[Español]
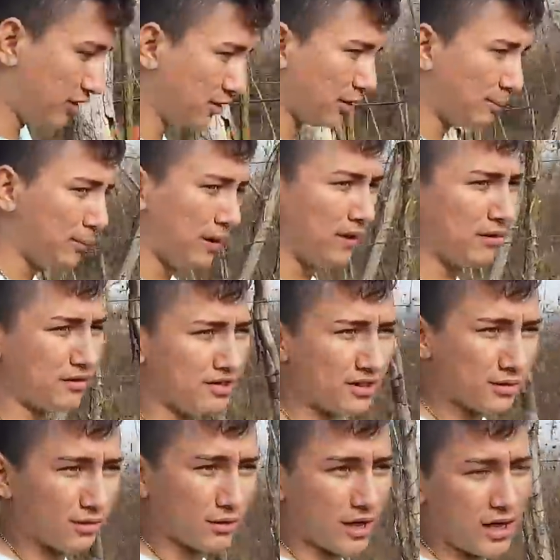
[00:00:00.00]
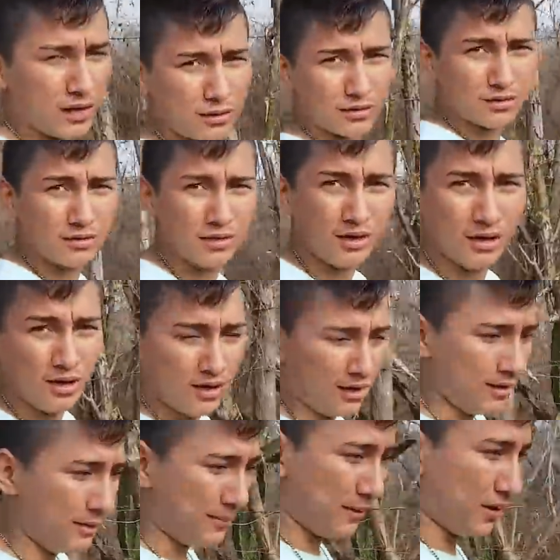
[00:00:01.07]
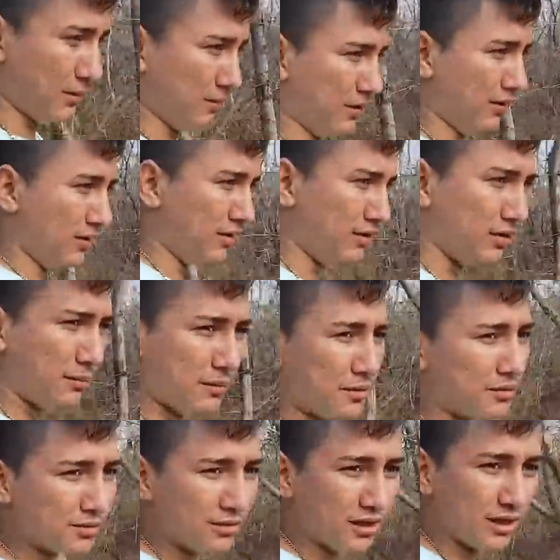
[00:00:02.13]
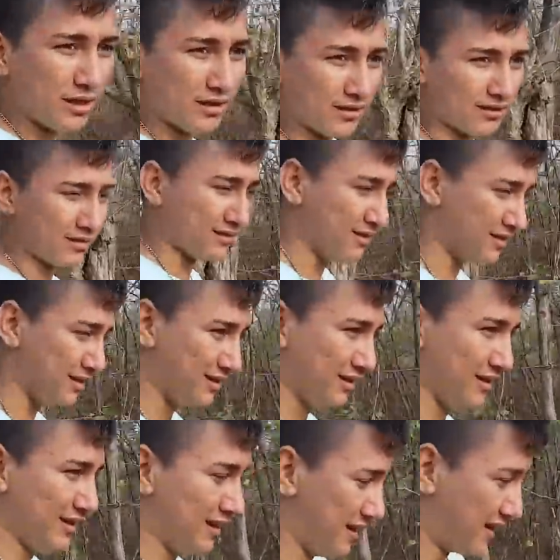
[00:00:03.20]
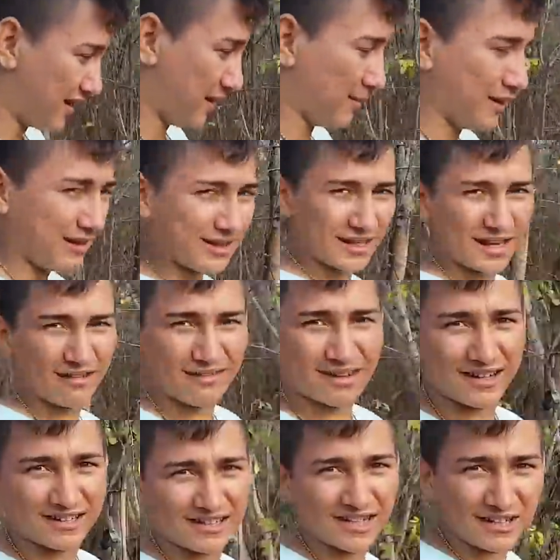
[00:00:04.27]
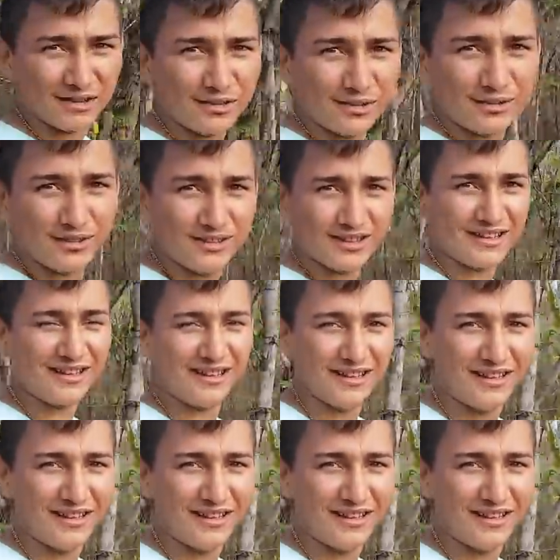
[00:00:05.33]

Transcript: si yo puedo, se los hago. Pero a mí no me gusta que me anden abrazando. Pues sí, vaya,